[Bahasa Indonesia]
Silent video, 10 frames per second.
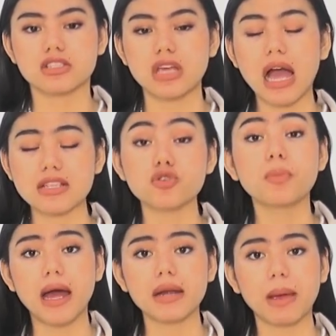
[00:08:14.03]
Cak,
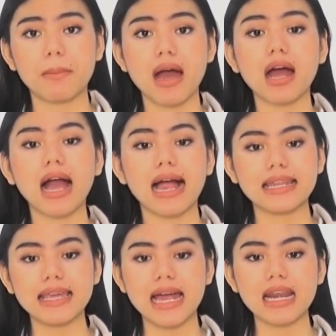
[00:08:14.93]
cuman memang
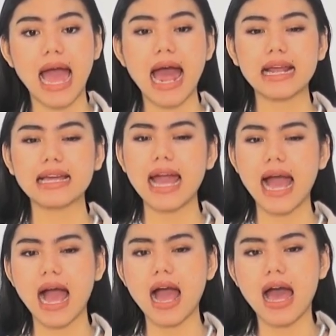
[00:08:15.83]
kalian
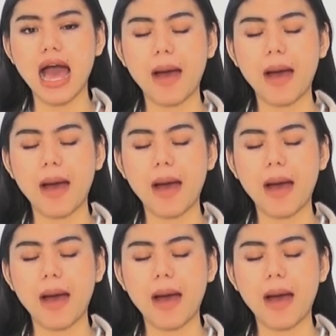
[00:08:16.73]
agak